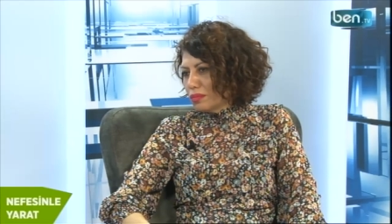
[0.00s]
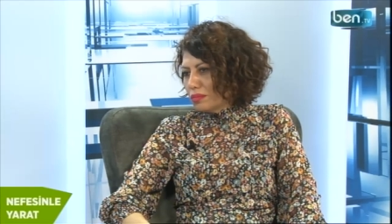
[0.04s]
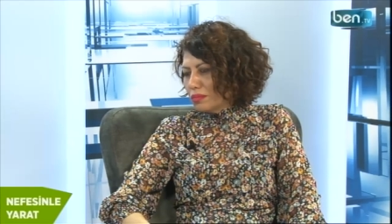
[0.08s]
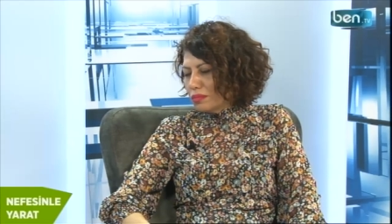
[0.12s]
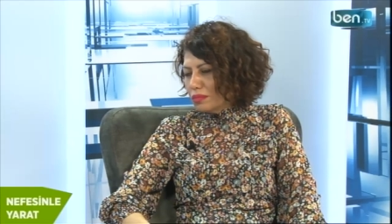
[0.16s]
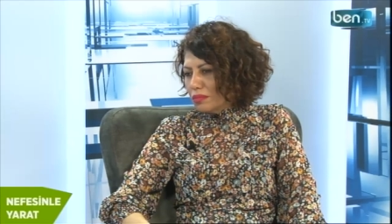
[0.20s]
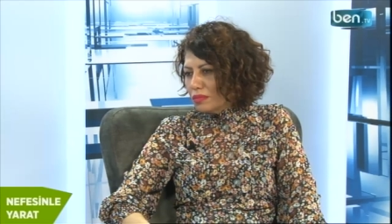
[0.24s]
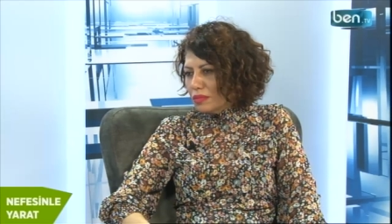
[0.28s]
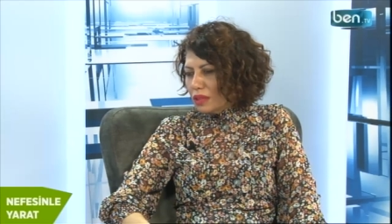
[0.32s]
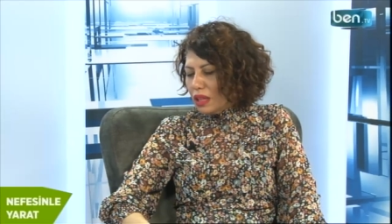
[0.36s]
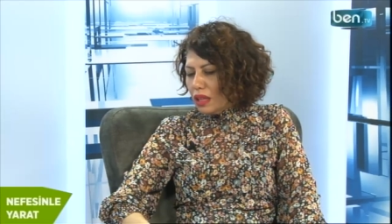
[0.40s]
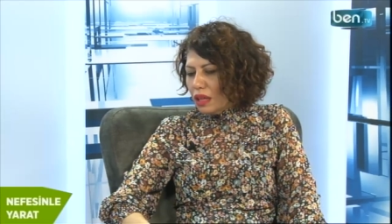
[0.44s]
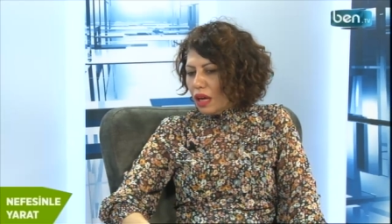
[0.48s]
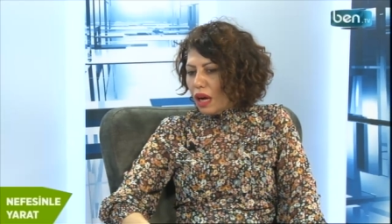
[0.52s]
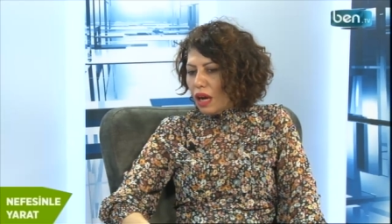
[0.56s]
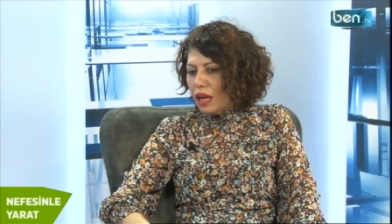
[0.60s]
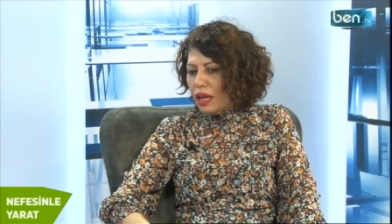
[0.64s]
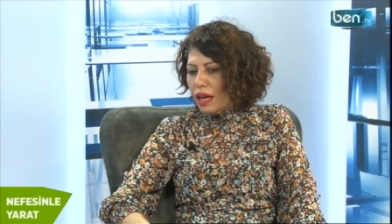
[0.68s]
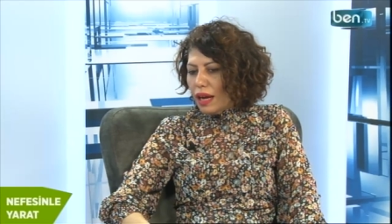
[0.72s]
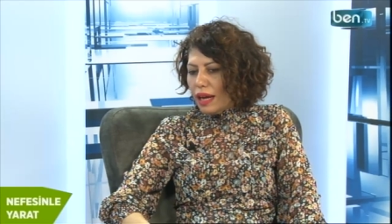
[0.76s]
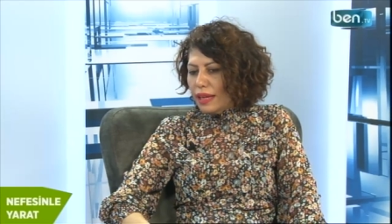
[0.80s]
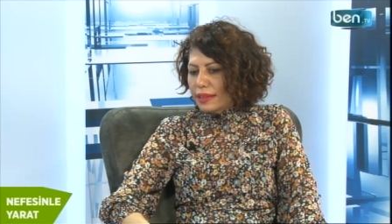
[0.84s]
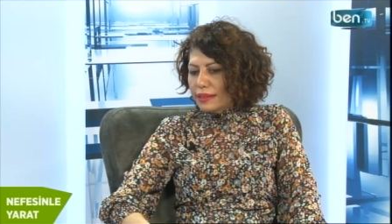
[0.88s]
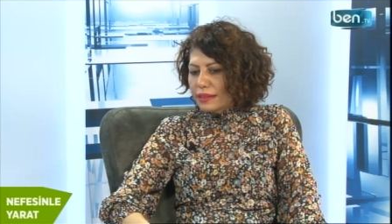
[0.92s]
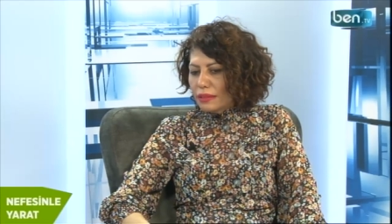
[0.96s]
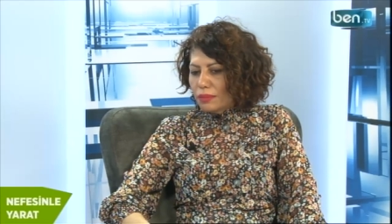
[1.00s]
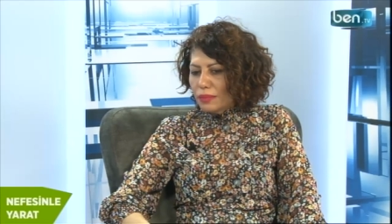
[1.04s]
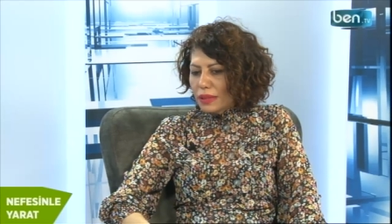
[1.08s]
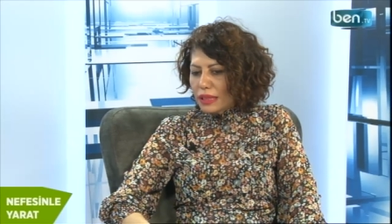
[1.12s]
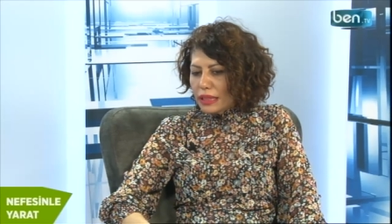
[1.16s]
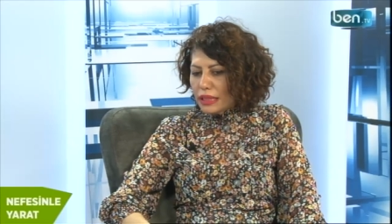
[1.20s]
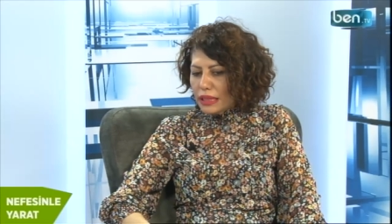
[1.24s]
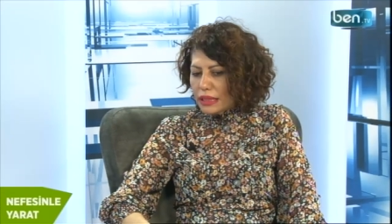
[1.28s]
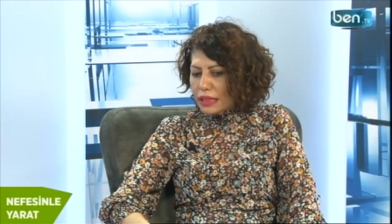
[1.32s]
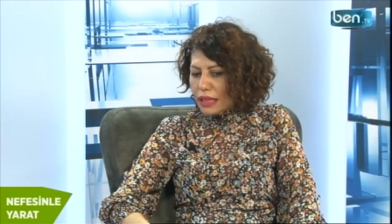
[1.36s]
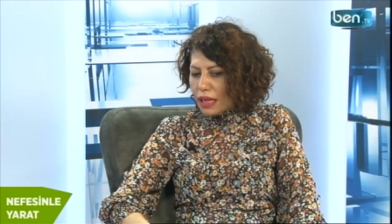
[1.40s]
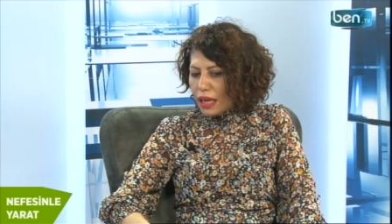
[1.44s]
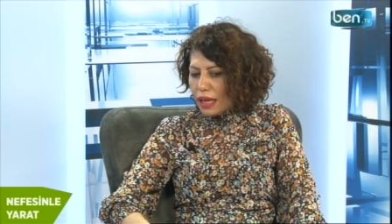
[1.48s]
Ben de. Ee, hayatıma
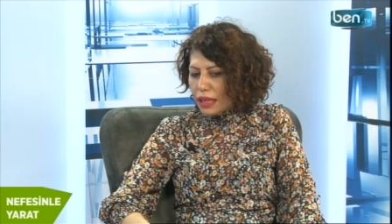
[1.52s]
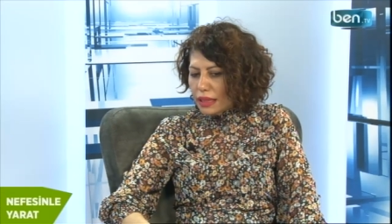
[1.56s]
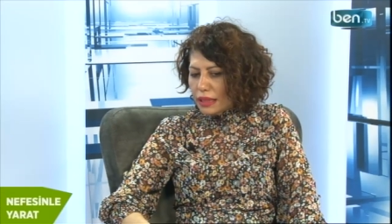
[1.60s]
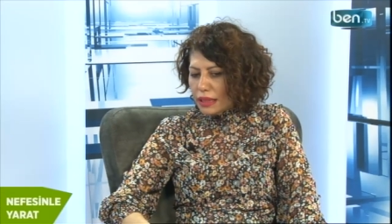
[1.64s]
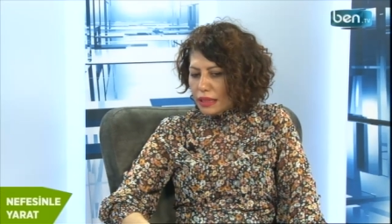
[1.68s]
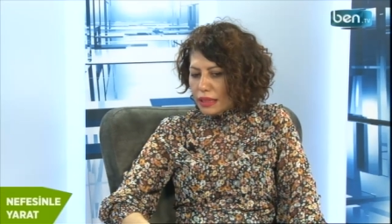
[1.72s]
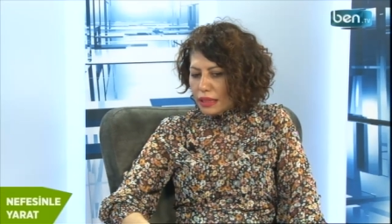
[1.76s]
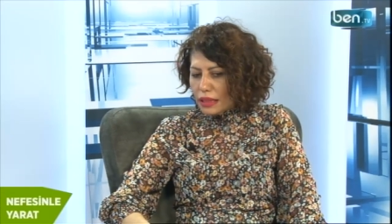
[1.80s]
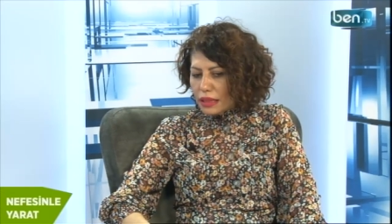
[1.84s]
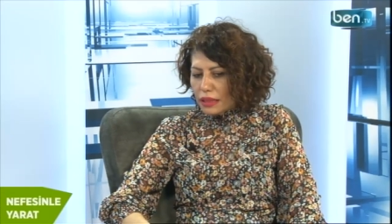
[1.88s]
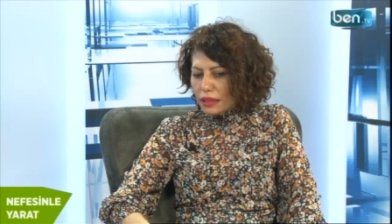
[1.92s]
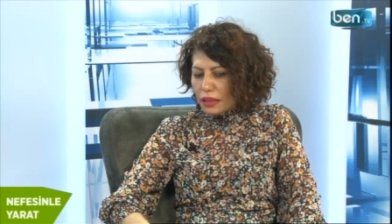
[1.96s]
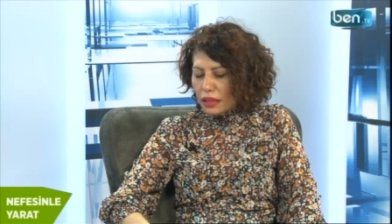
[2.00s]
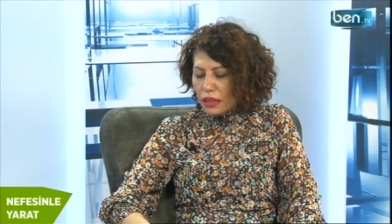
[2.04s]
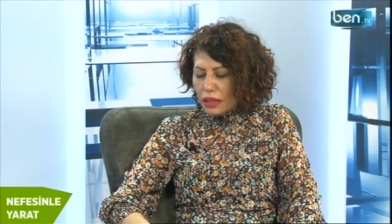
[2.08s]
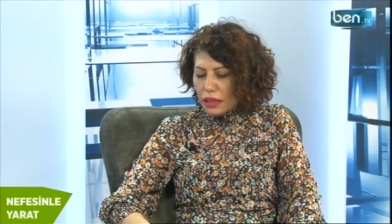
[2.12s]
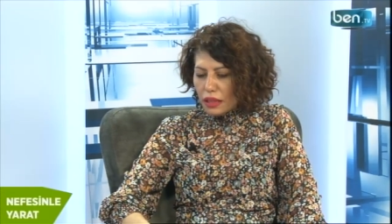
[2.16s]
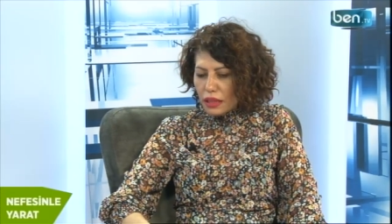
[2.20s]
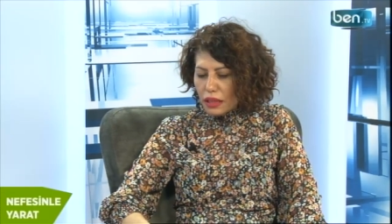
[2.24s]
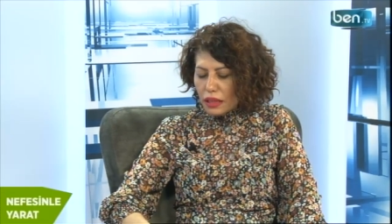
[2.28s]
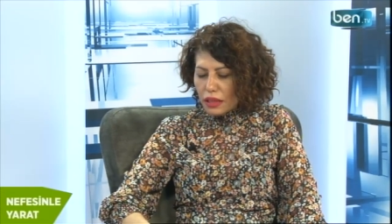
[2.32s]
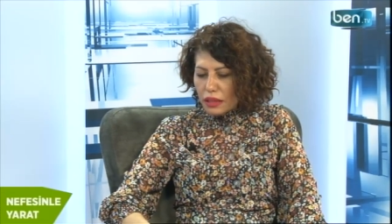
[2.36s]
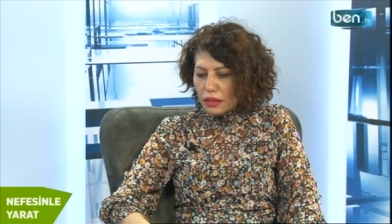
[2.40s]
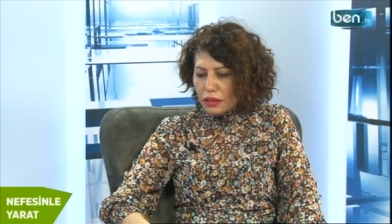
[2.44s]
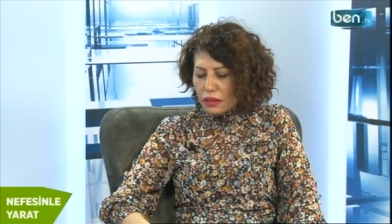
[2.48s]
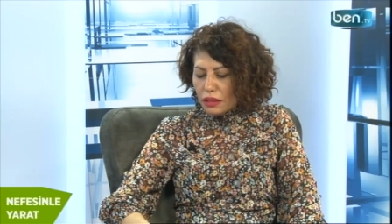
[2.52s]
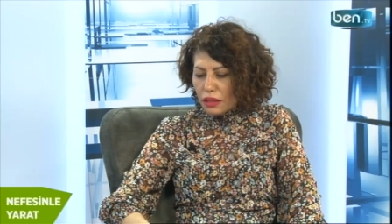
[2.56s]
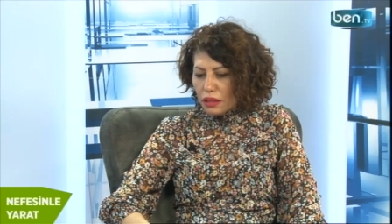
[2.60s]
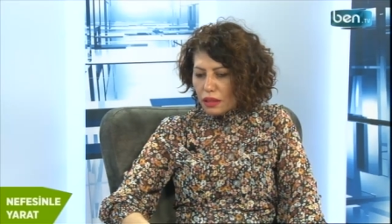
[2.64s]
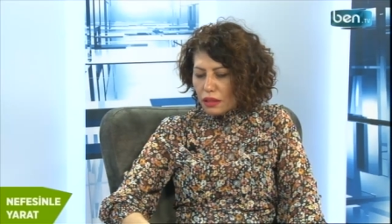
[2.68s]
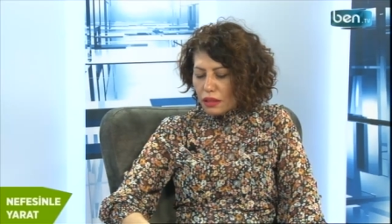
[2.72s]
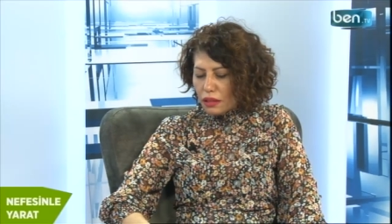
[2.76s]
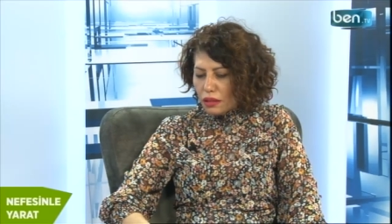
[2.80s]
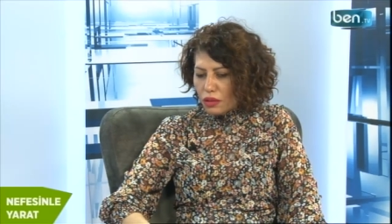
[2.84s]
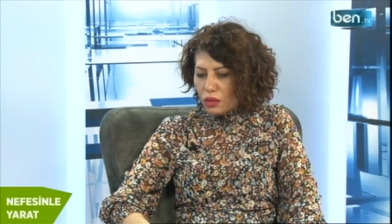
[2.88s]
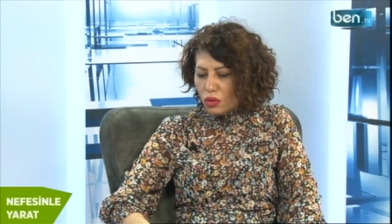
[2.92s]
giren hani iyi ya da